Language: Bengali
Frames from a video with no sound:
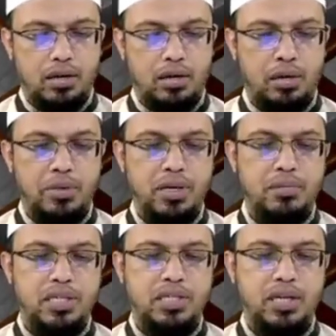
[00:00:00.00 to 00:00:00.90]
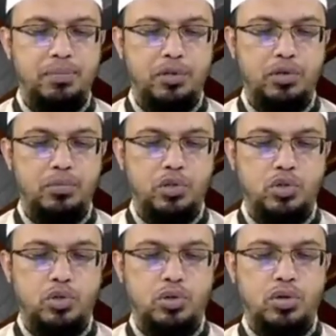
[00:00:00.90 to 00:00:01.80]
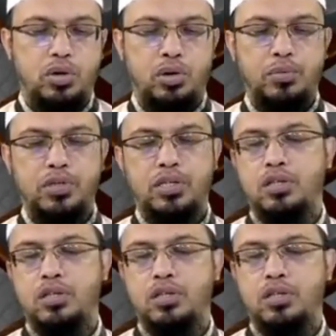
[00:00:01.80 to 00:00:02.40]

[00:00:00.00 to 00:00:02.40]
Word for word: রমাদান মাসের প্রথম দশক রহমতের